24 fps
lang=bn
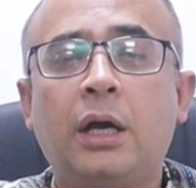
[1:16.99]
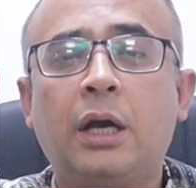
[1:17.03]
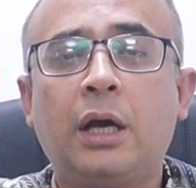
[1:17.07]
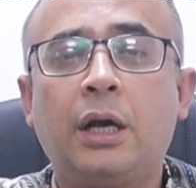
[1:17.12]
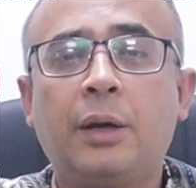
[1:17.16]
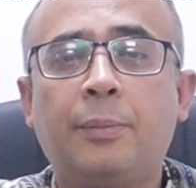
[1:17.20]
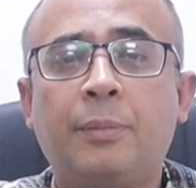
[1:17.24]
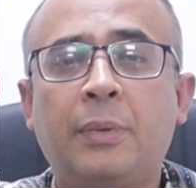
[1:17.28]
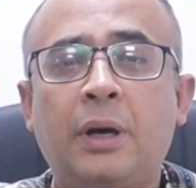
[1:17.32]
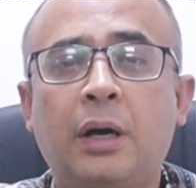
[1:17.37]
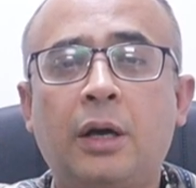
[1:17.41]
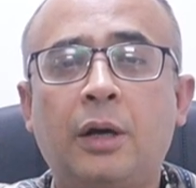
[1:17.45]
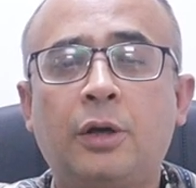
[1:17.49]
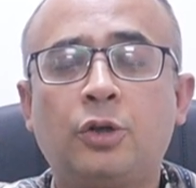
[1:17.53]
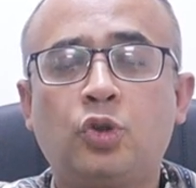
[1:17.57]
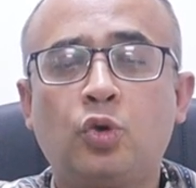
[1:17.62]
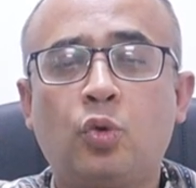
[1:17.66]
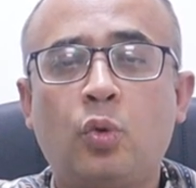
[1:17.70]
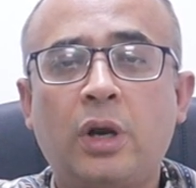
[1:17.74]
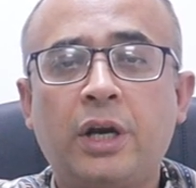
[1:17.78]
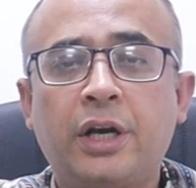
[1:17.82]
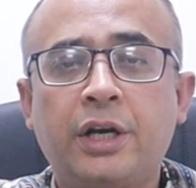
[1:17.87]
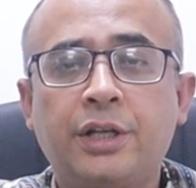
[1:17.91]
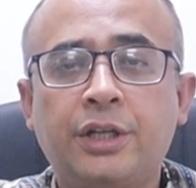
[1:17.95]
হ্যাঁ
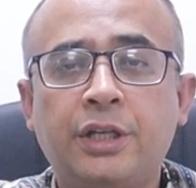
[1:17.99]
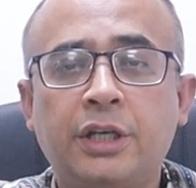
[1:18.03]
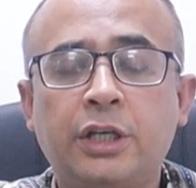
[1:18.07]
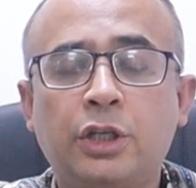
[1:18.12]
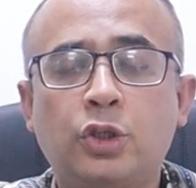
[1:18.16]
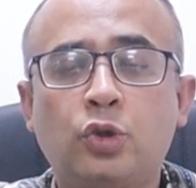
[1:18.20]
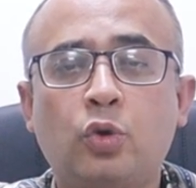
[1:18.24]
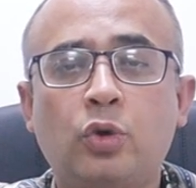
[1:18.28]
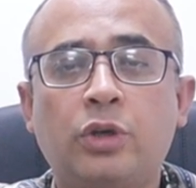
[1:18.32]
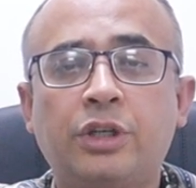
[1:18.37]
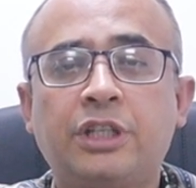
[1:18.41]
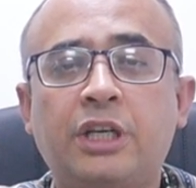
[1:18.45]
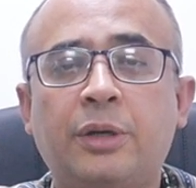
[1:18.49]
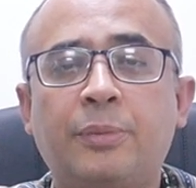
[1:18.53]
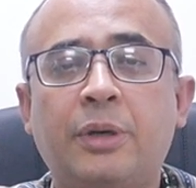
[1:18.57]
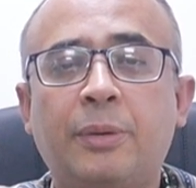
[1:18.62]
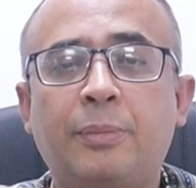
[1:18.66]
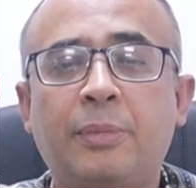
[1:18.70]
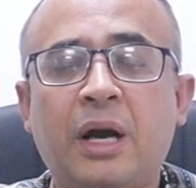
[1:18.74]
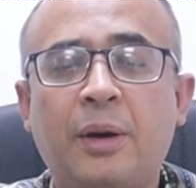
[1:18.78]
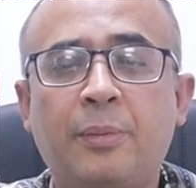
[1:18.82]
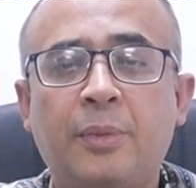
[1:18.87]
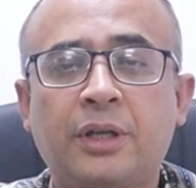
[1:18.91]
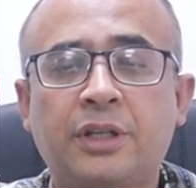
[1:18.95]
চোয়ালের দিকে চলে যাবে
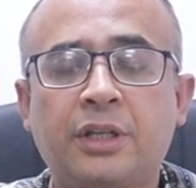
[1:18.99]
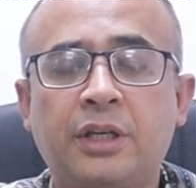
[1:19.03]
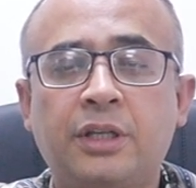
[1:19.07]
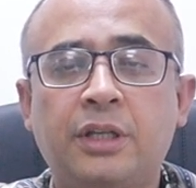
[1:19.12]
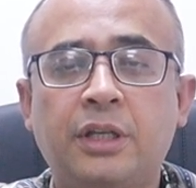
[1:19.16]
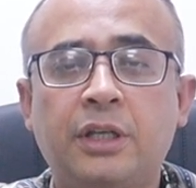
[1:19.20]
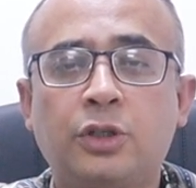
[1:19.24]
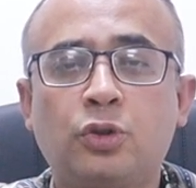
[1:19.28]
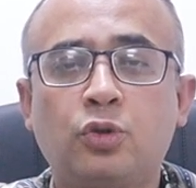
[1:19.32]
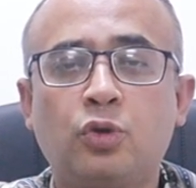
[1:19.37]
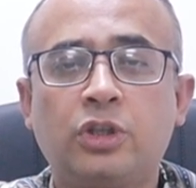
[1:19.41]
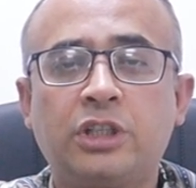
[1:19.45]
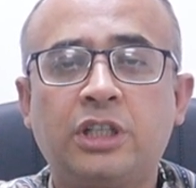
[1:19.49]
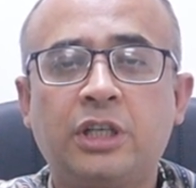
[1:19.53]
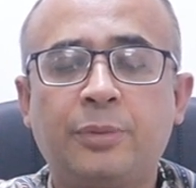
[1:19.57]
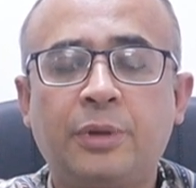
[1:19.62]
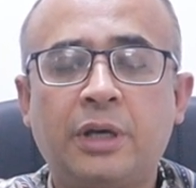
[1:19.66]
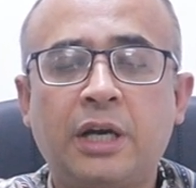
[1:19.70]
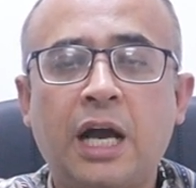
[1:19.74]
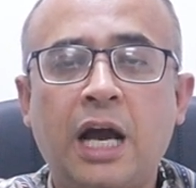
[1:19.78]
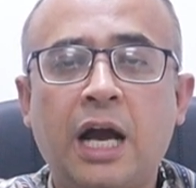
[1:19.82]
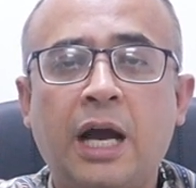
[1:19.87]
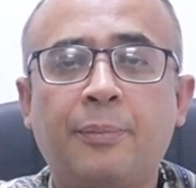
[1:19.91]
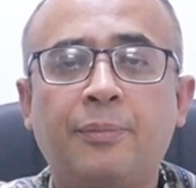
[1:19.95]
বাম হাতের দিকে চলে
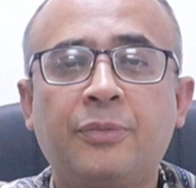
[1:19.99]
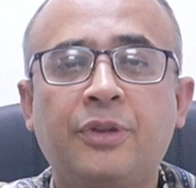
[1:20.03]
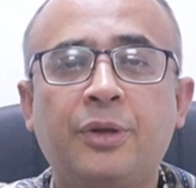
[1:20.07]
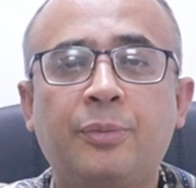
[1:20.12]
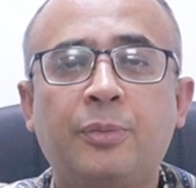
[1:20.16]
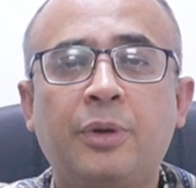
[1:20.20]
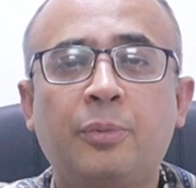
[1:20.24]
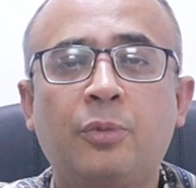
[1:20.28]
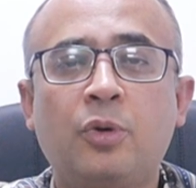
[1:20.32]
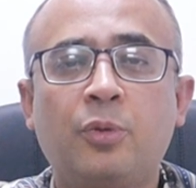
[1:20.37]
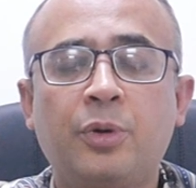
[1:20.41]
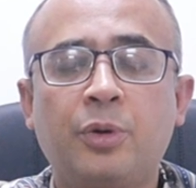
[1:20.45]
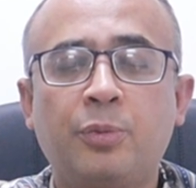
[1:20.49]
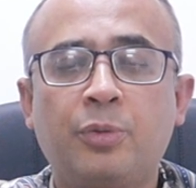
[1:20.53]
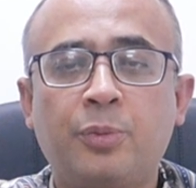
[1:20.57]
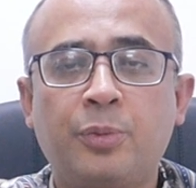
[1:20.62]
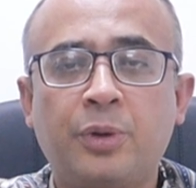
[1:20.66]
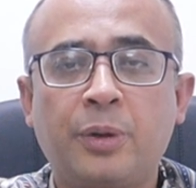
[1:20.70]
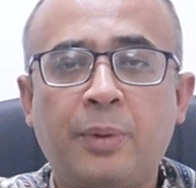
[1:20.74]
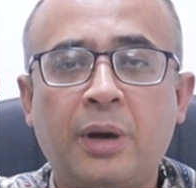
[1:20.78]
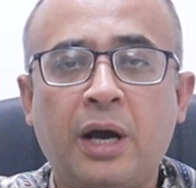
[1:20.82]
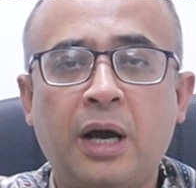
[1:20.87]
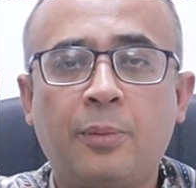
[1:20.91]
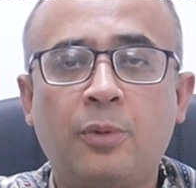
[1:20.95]
যাবে ঘাম দিবে বমি
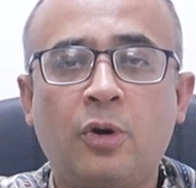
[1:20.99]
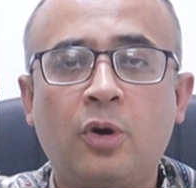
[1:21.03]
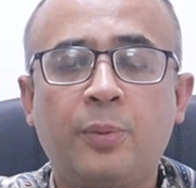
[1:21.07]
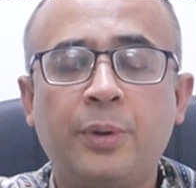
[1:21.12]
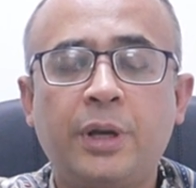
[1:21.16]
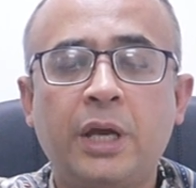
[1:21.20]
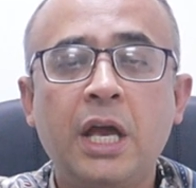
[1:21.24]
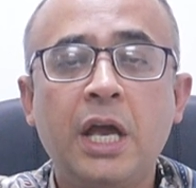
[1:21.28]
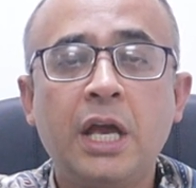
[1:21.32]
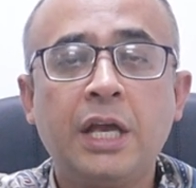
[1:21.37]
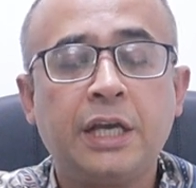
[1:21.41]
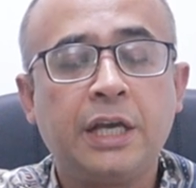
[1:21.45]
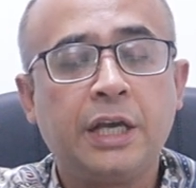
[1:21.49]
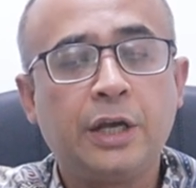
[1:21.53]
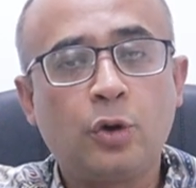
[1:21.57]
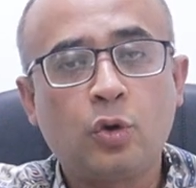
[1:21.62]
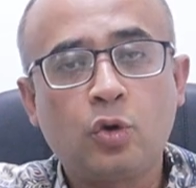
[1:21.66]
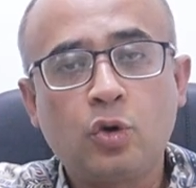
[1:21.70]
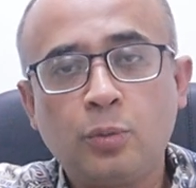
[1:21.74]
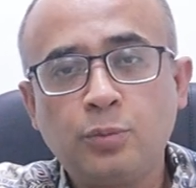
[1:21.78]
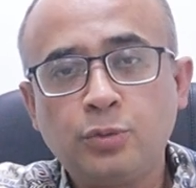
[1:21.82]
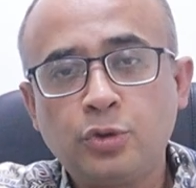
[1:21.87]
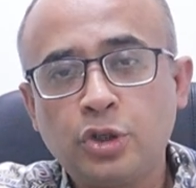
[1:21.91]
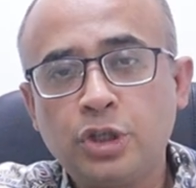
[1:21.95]
বমি ভাব হবে
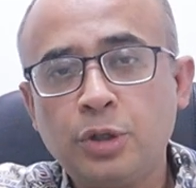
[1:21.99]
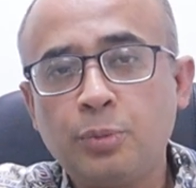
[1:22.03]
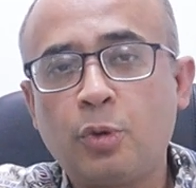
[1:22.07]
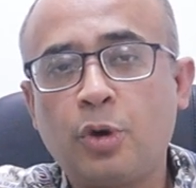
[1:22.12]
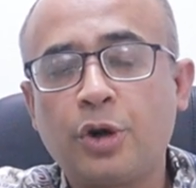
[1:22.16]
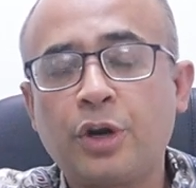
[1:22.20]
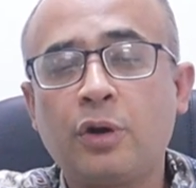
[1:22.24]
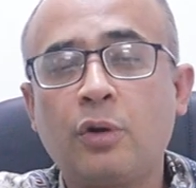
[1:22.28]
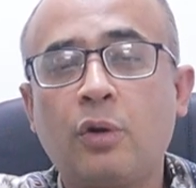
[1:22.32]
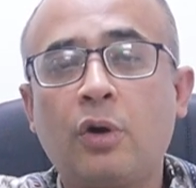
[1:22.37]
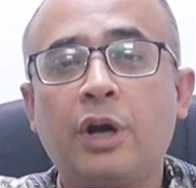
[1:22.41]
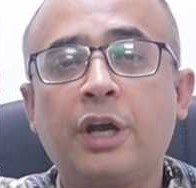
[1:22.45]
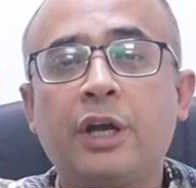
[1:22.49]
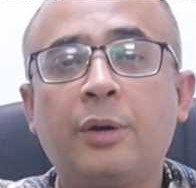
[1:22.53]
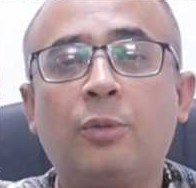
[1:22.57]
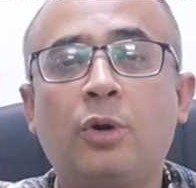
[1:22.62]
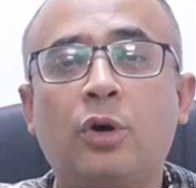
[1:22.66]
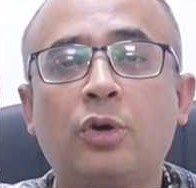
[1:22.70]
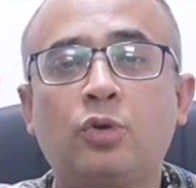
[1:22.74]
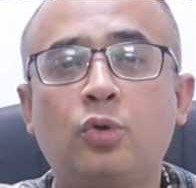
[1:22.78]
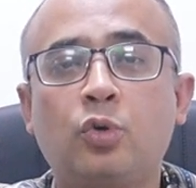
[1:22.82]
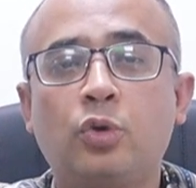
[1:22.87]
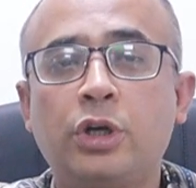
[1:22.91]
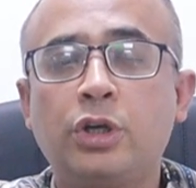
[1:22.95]
এরকম যদি মনে হয়
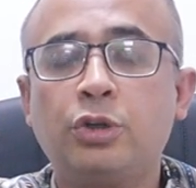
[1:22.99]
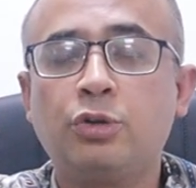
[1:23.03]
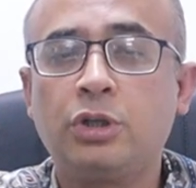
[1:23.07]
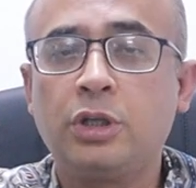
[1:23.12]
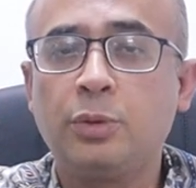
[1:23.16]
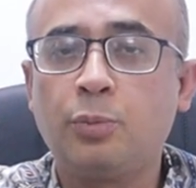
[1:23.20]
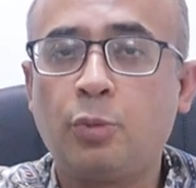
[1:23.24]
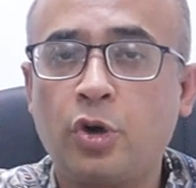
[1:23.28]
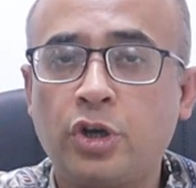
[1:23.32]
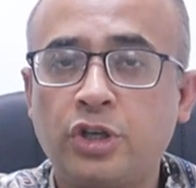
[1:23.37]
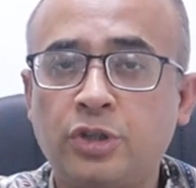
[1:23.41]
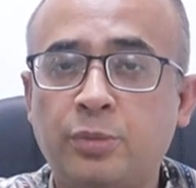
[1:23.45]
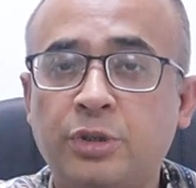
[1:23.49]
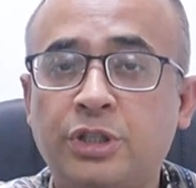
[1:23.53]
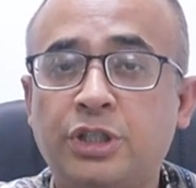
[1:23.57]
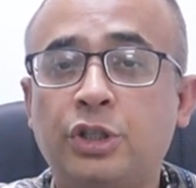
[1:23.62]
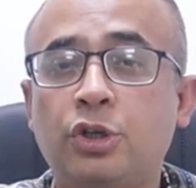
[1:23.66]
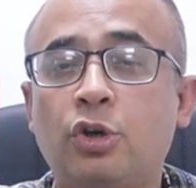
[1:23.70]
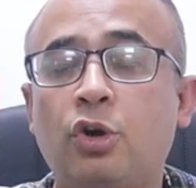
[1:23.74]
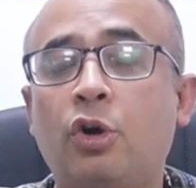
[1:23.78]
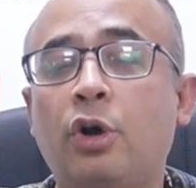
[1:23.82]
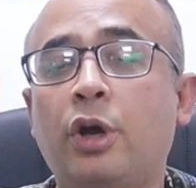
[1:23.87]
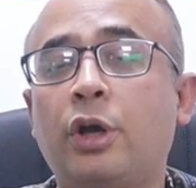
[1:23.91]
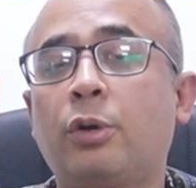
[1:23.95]
এবং রুগীর যদি বয়স
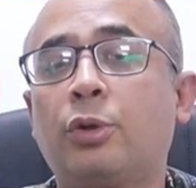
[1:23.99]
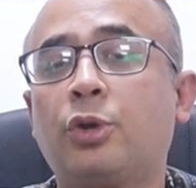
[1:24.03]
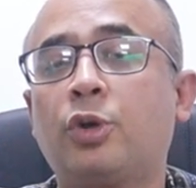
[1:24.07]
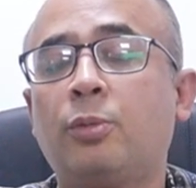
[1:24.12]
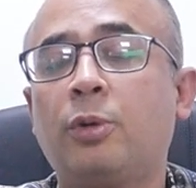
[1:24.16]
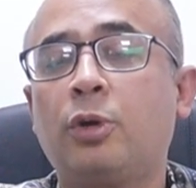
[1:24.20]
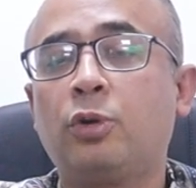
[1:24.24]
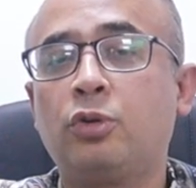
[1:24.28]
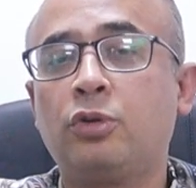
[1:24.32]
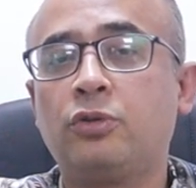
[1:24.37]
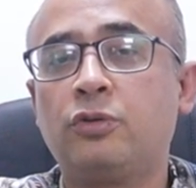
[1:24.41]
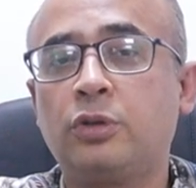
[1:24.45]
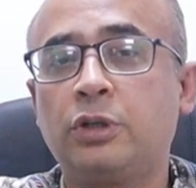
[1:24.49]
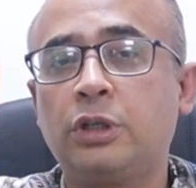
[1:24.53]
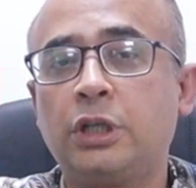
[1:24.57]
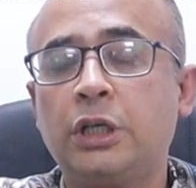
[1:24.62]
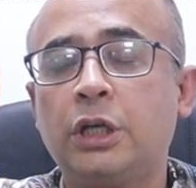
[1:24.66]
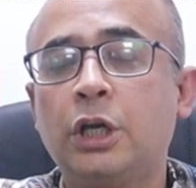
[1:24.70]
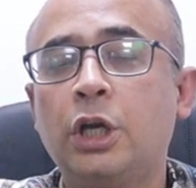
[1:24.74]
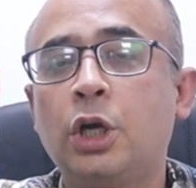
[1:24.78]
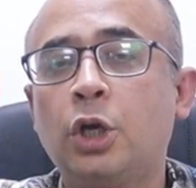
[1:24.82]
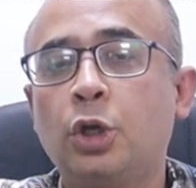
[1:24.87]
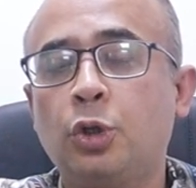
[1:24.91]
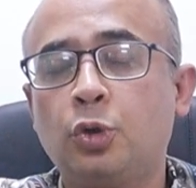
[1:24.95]
বেশি হয় অথবা রুগী যদি